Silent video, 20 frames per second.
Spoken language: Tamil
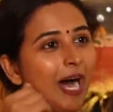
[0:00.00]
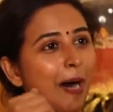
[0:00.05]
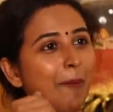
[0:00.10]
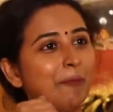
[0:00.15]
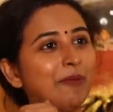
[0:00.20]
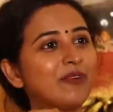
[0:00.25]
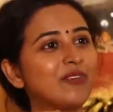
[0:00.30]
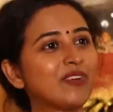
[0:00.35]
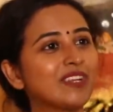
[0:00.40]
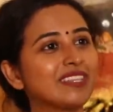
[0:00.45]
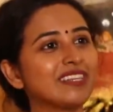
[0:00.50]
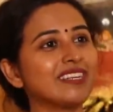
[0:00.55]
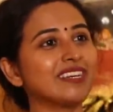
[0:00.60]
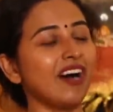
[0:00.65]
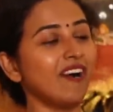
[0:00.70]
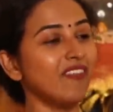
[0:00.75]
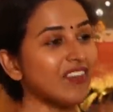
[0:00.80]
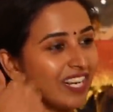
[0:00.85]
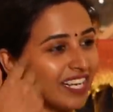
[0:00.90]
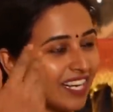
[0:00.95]
அப்புறம் வந்து
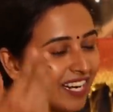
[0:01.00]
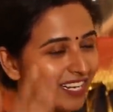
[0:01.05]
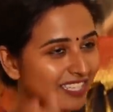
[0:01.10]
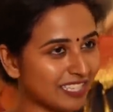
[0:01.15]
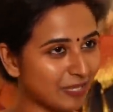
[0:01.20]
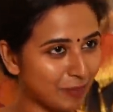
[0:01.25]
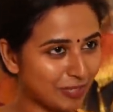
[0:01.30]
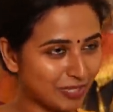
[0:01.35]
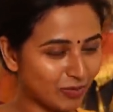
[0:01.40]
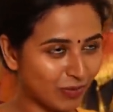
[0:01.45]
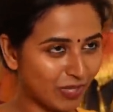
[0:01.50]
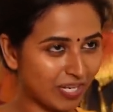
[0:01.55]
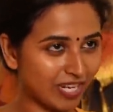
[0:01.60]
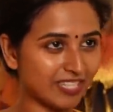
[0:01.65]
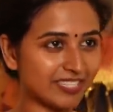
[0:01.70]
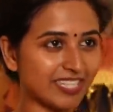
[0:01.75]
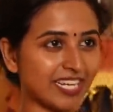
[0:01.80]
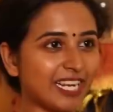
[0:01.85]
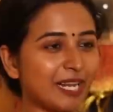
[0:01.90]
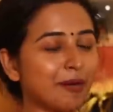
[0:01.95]
அவங்களுக்காக தான்
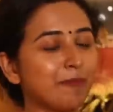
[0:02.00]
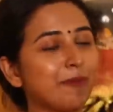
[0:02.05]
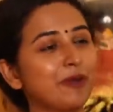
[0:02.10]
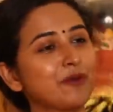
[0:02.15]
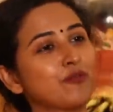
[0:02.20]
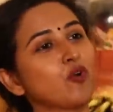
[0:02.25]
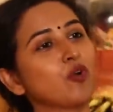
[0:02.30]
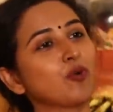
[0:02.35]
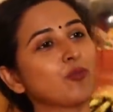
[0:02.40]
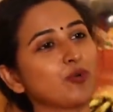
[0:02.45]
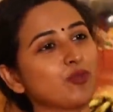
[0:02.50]
மற்றவங்களுக்காக தான் எல்லாம் பண்ணுவாங்க